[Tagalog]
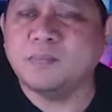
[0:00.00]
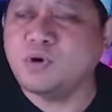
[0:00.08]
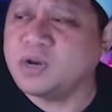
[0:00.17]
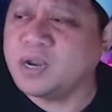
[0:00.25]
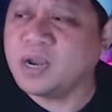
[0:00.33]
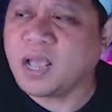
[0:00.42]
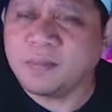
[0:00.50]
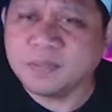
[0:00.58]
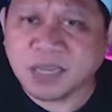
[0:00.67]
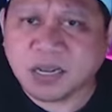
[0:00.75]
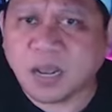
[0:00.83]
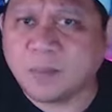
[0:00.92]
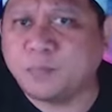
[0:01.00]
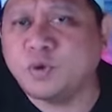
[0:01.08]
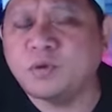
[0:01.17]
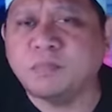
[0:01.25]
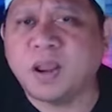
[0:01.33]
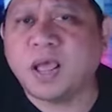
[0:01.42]
The more na nakasadlak
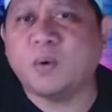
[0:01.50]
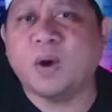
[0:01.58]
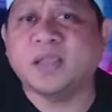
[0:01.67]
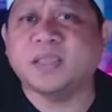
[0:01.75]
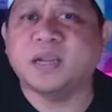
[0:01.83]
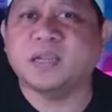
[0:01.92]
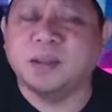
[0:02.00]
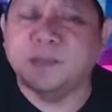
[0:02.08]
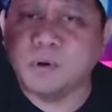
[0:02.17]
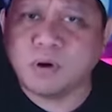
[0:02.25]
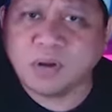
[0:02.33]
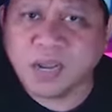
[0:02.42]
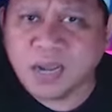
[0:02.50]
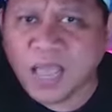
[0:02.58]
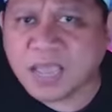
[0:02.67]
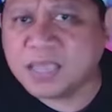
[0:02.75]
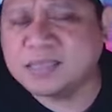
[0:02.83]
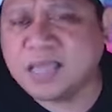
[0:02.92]
po yung Blackwater, the more na
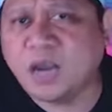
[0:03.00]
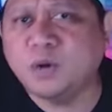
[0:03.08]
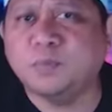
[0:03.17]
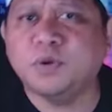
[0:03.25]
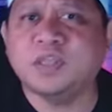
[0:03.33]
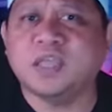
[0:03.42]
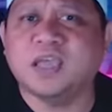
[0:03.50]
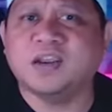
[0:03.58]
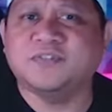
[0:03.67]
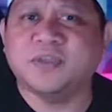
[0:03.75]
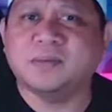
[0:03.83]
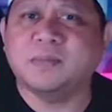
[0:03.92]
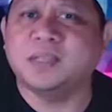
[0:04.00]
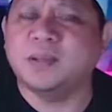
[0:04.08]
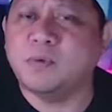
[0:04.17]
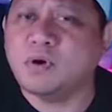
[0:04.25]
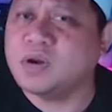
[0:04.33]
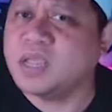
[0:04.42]
laging talo po yung Terra Firma,
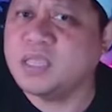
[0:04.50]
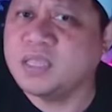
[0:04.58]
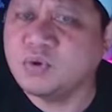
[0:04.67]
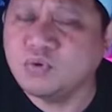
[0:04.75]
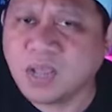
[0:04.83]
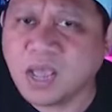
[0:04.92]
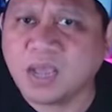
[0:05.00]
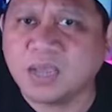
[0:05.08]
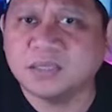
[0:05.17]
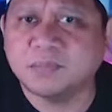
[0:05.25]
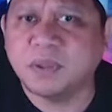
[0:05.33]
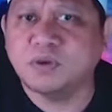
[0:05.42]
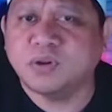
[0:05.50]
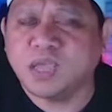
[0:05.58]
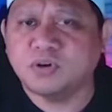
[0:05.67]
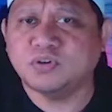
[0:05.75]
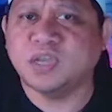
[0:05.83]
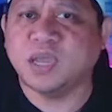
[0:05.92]
the more na hindi ho nakakasabay yung
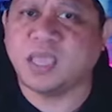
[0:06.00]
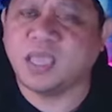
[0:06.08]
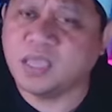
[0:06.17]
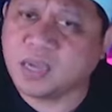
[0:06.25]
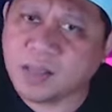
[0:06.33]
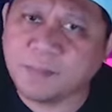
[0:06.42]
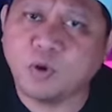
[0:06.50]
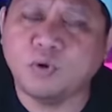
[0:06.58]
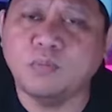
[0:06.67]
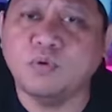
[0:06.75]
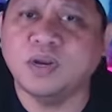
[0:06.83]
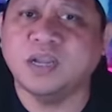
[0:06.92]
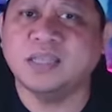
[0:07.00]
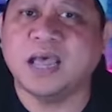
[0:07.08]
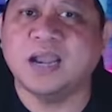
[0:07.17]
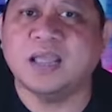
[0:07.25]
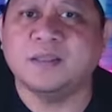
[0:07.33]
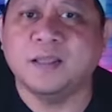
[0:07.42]
rain or shine, nahihirapan kumuha ng
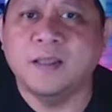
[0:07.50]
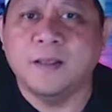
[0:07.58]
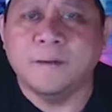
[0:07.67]
talent,